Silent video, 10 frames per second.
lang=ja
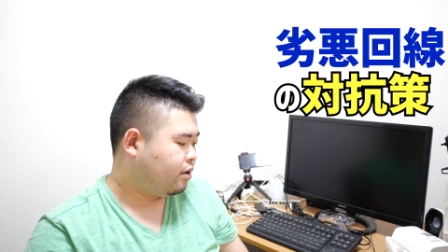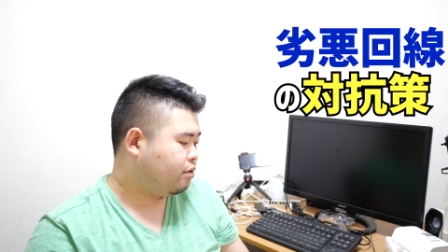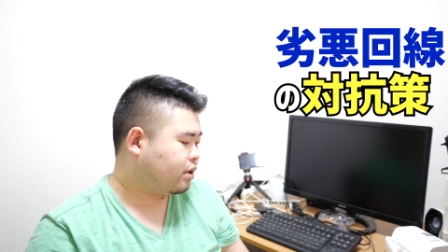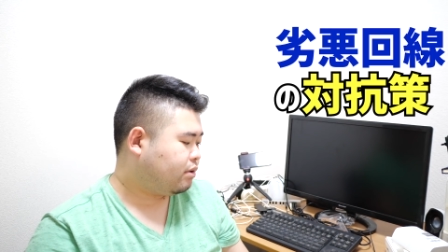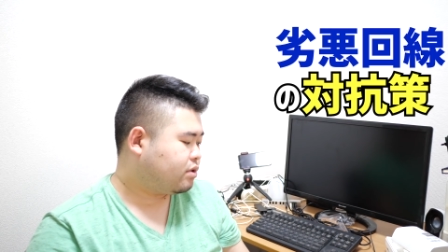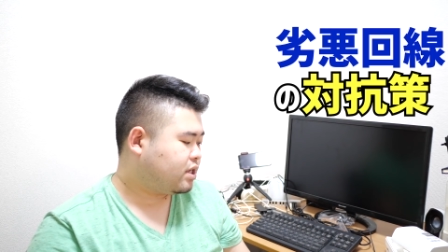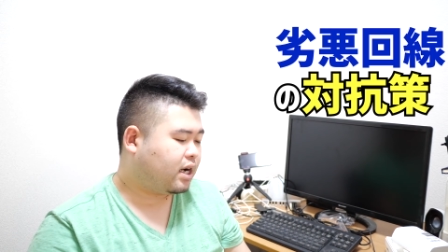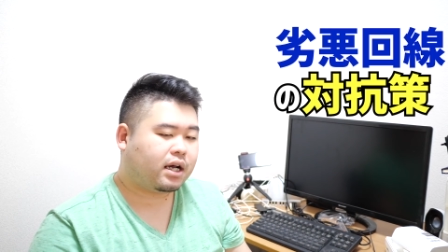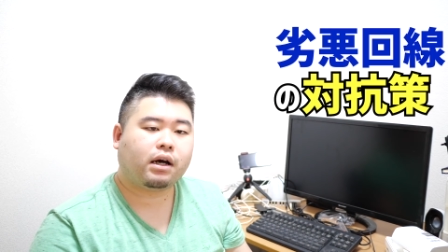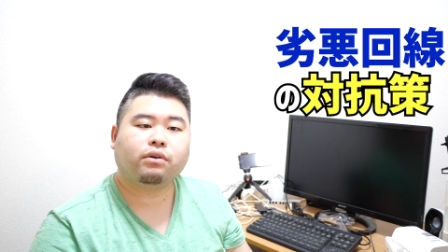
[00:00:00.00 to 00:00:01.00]
料金を支
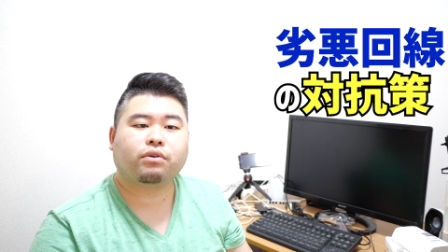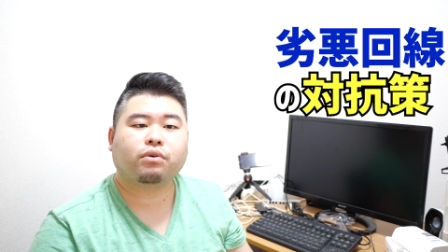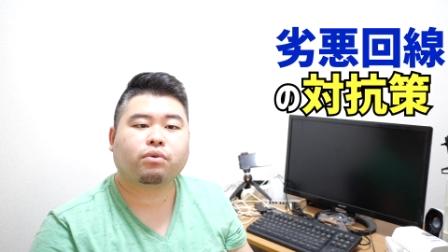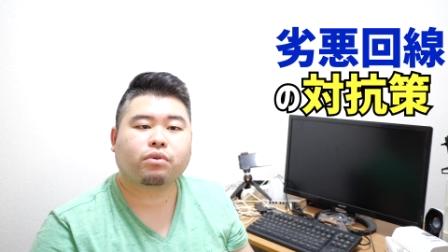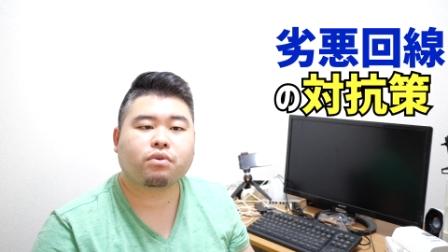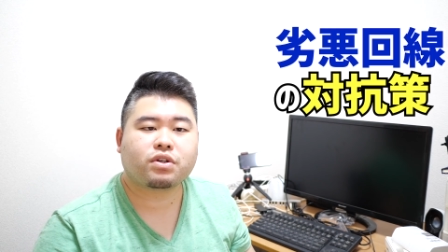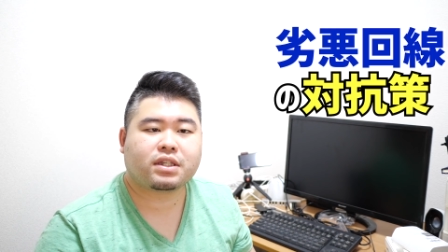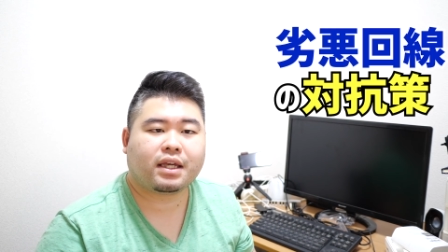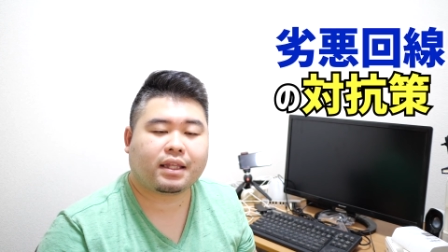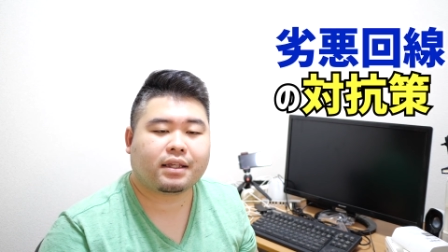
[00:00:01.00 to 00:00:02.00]
払うということを
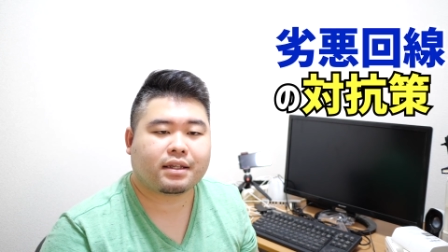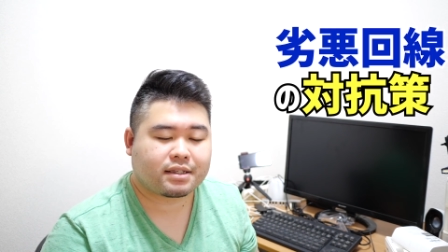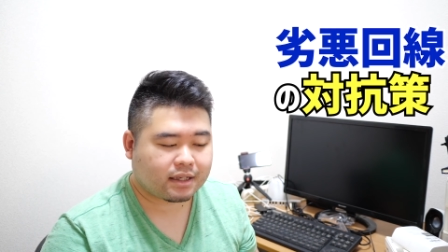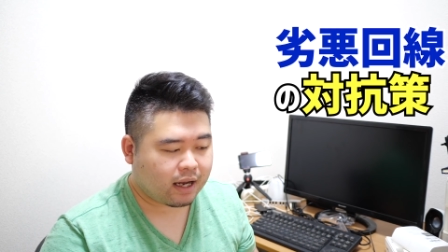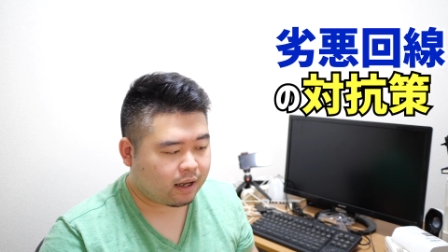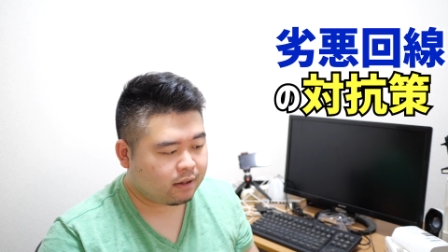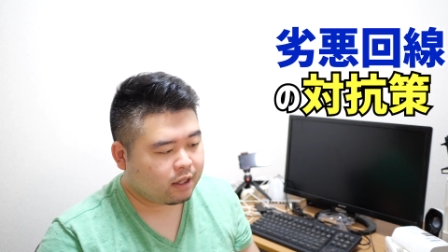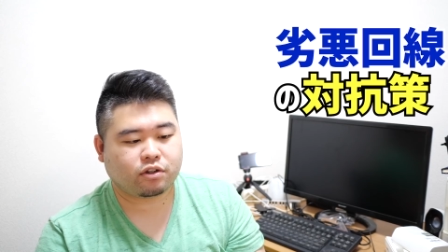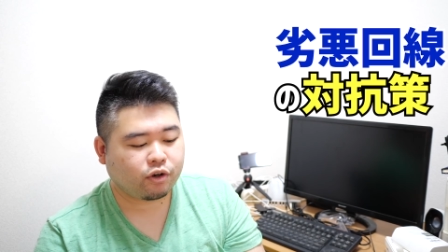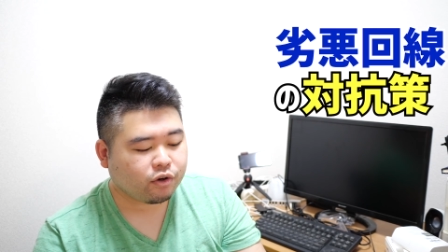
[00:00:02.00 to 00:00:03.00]
していたんですが、
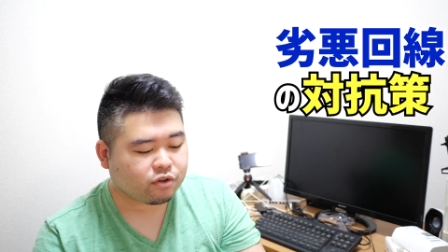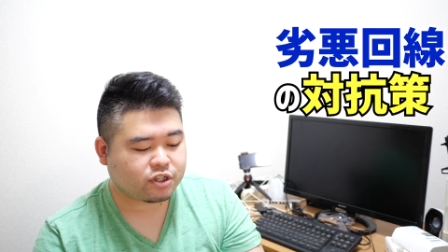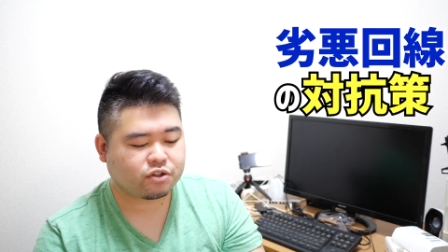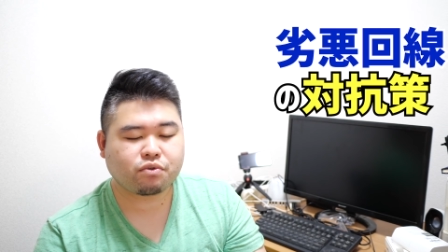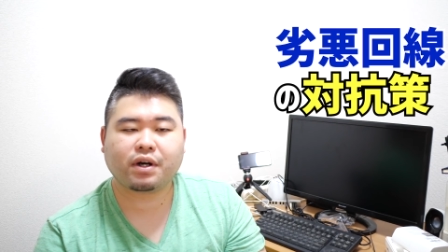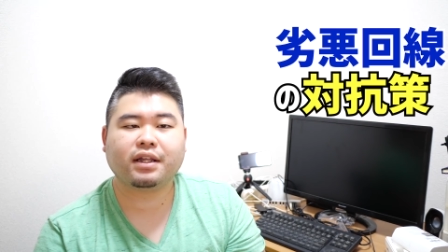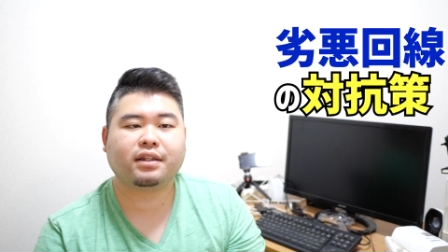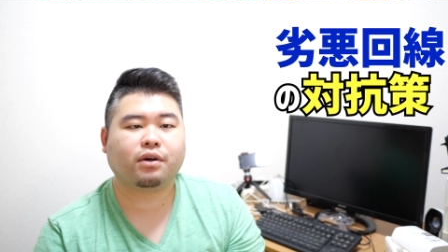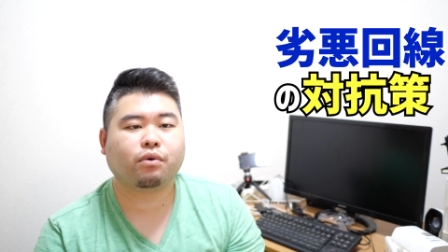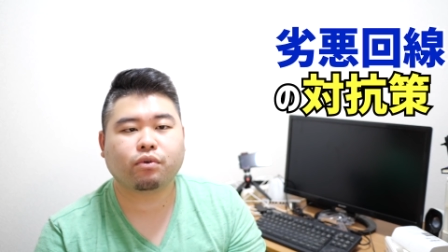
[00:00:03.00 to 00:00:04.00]
いろいろ事情が
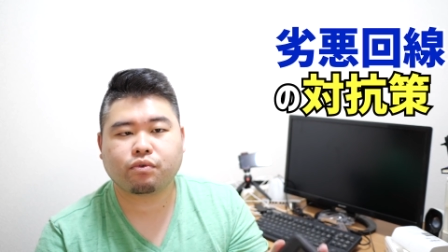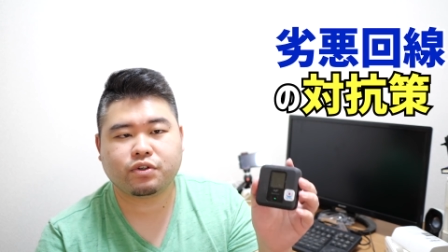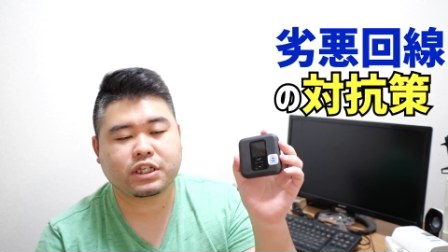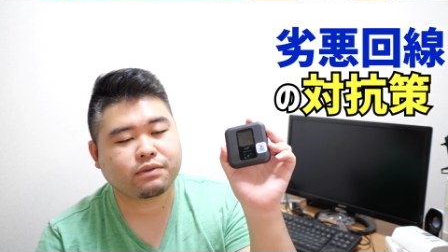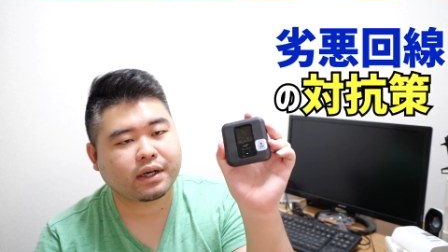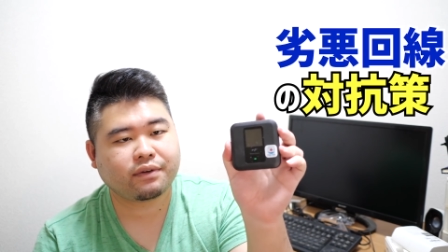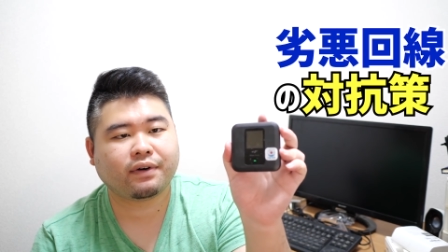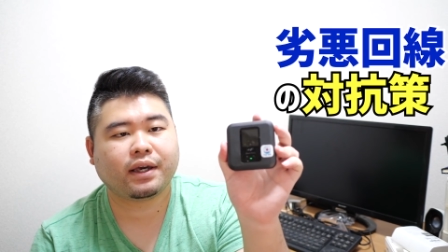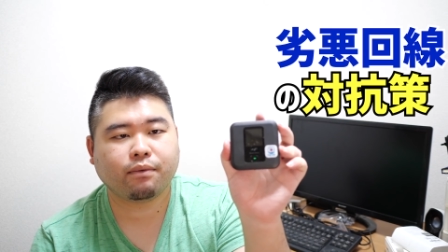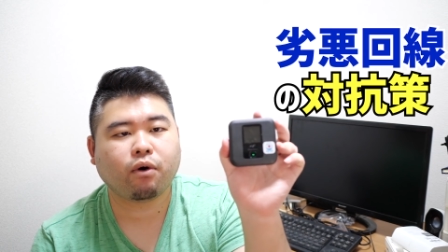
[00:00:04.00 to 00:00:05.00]
あって、この富士
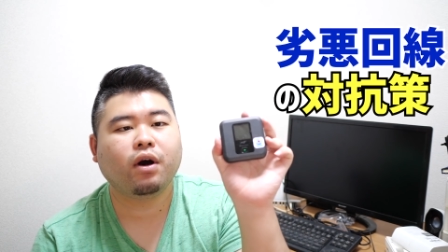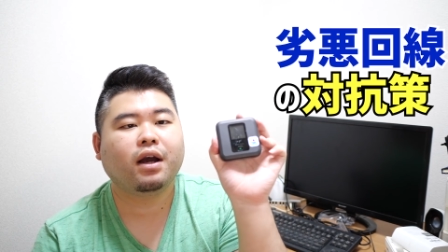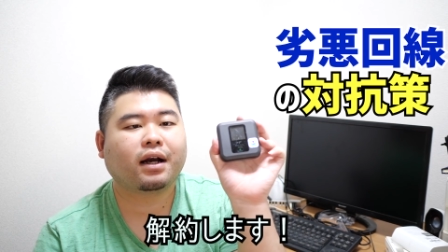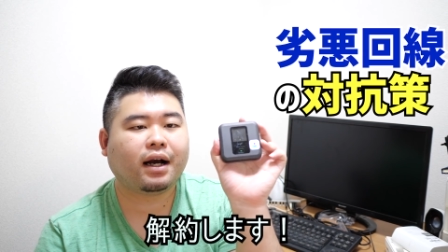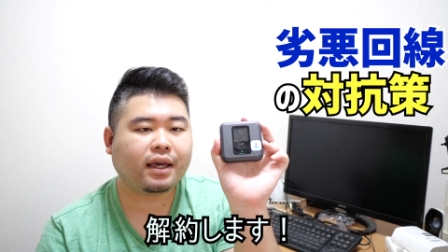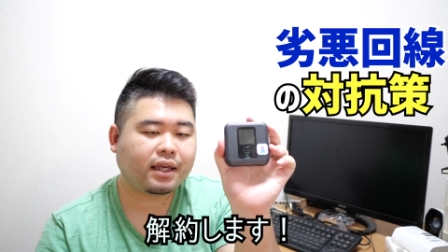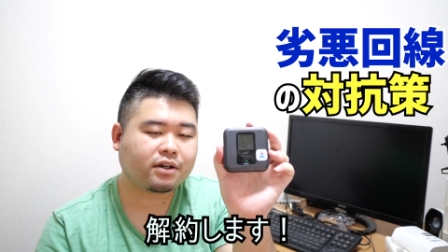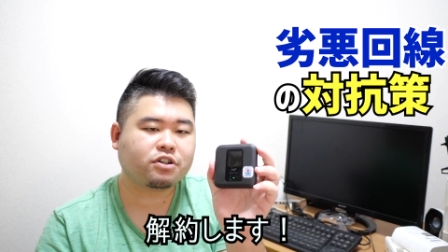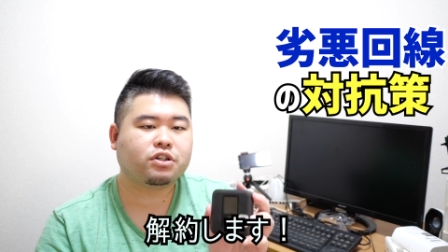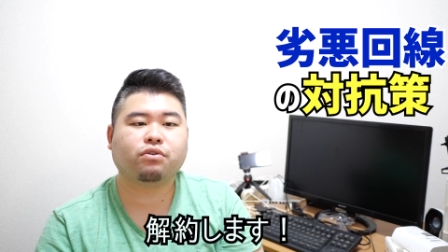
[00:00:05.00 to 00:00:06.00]
Wi-Fi を解
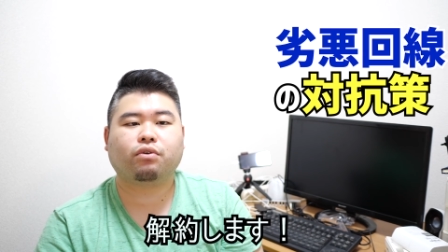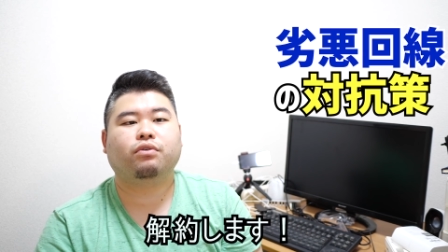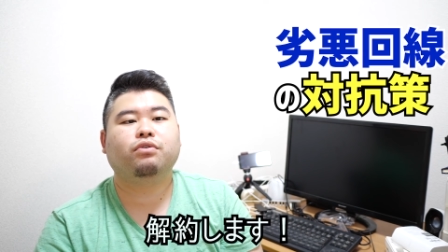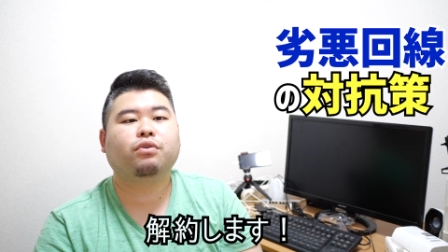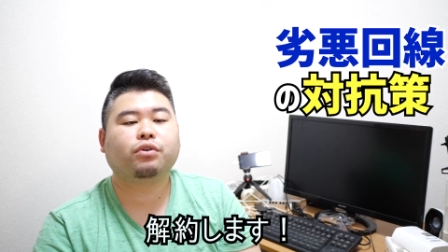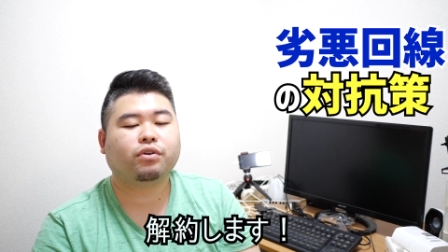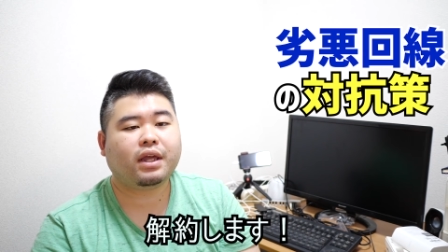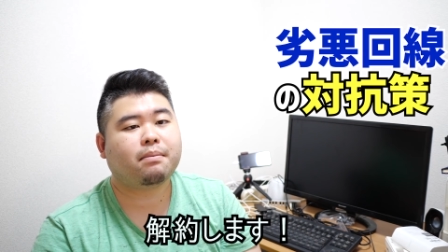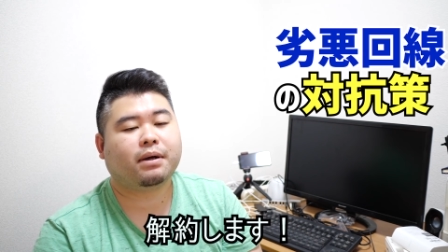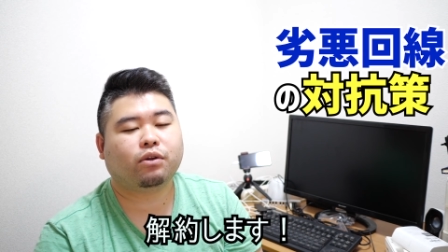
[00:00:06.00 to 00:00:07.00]
約しようということ
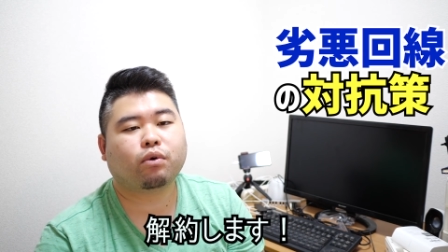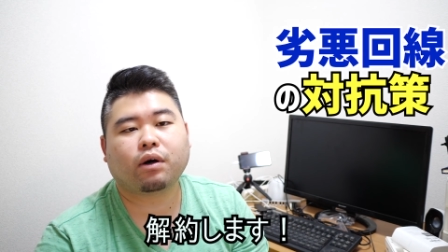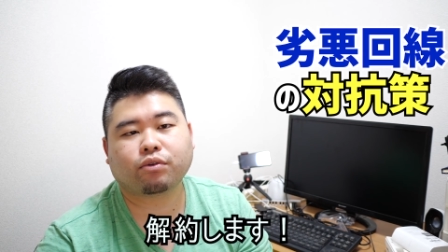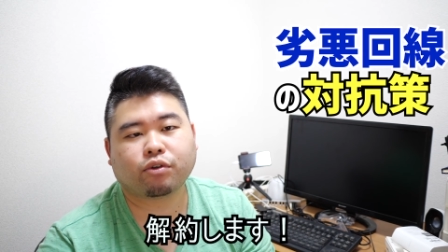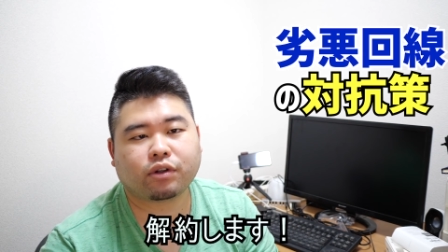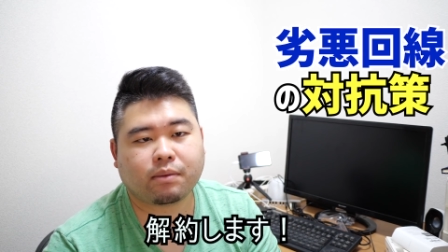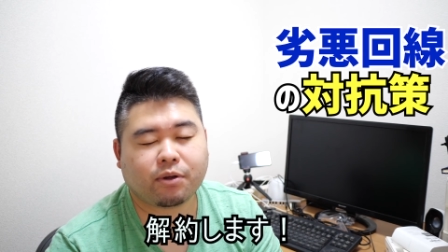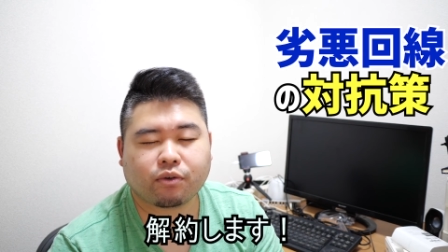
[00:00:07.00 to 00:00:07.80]
で、まあ、動画を撮ってみ